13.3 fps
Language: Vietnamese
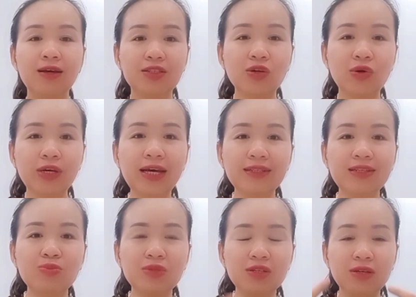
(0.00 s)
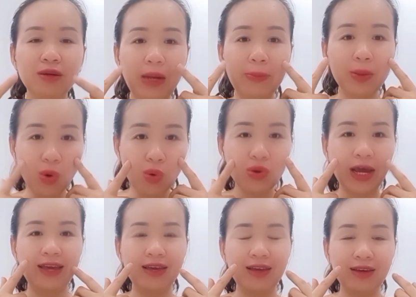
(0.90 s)
rồi trong trường hợp là bị bụng
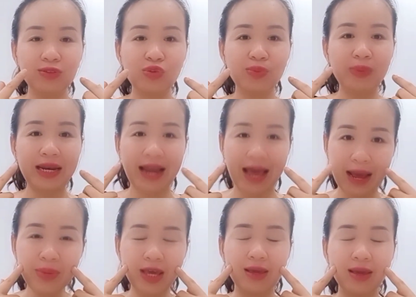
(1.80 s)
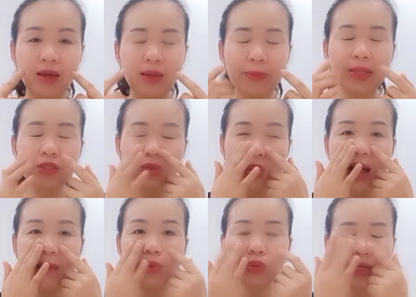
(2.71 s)
này rồi bị nám này mình
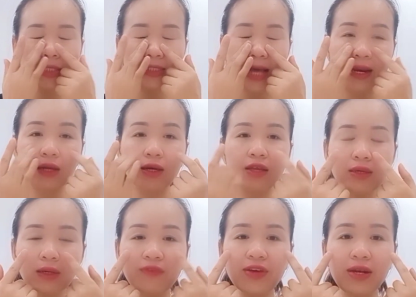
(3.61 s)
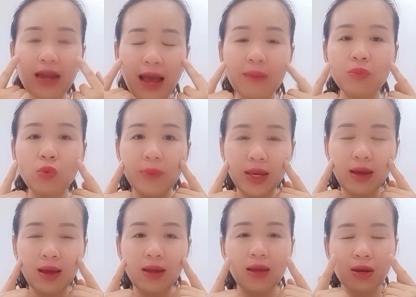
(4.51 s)
thoa một thời gian cái những cái vết nám của mình
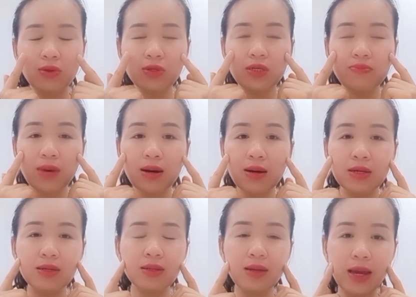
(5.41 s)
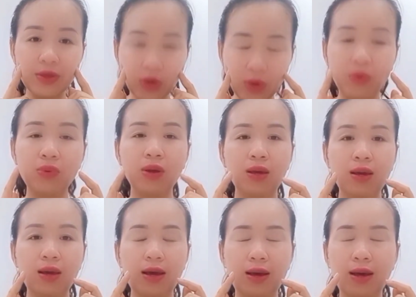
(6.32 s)
á nó sẽ bờ đi rất là nhiều
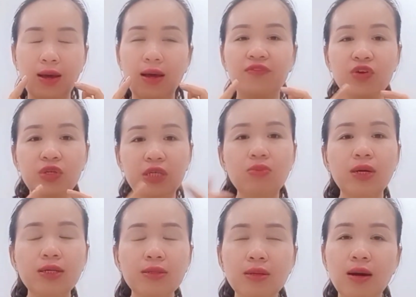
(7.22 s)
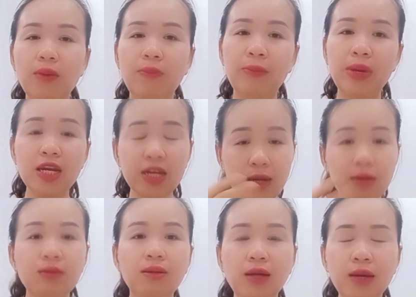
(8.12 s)
à vừa trong cái trường hợp mà mình đi ra
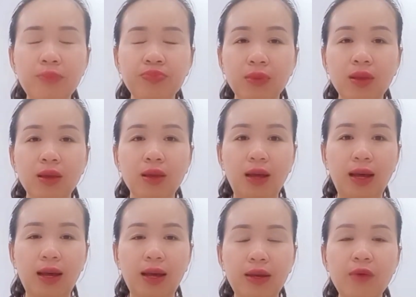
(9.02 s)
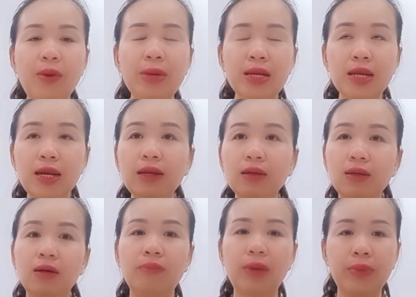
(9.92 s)
đường á à, nếu mà mình đi ra
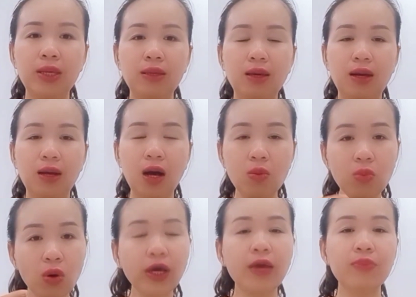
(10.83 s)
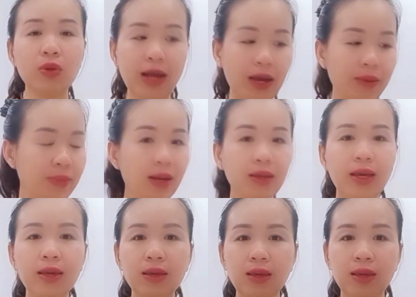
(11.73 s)
đường mà mình à, không có kem chống nắng mình lấy
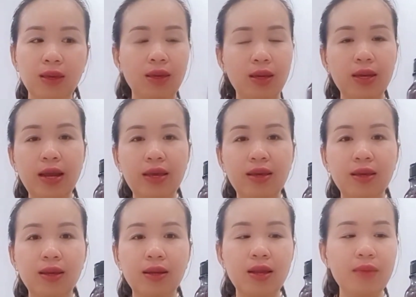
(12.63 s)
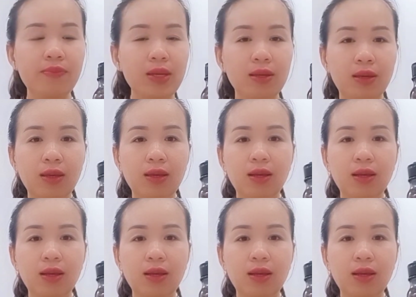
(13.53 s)
cái cái này để mình